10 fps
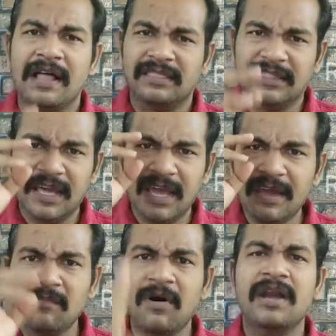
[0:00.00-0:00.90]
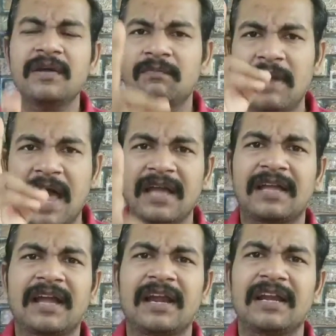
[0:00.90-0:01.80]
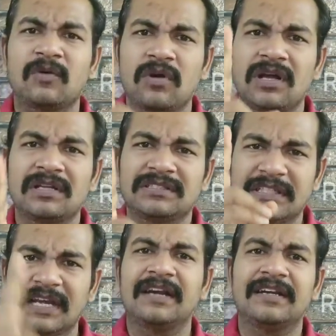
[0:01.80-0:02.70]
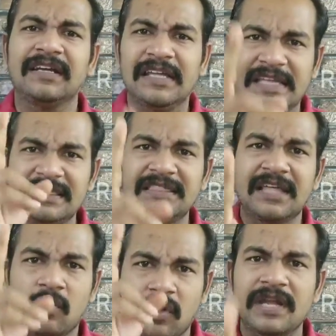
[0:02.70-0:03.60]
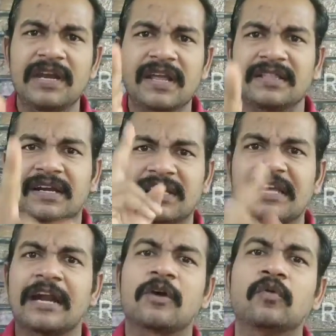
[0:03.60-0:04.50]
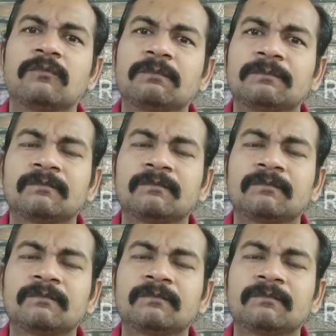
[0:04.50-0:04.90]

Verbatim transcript: அதே மாதிரி பிளாக் கலர் ஒரு சிகரெட்டு இந்த கொலை நடந்த இடத்துலயும் கிடக்கும்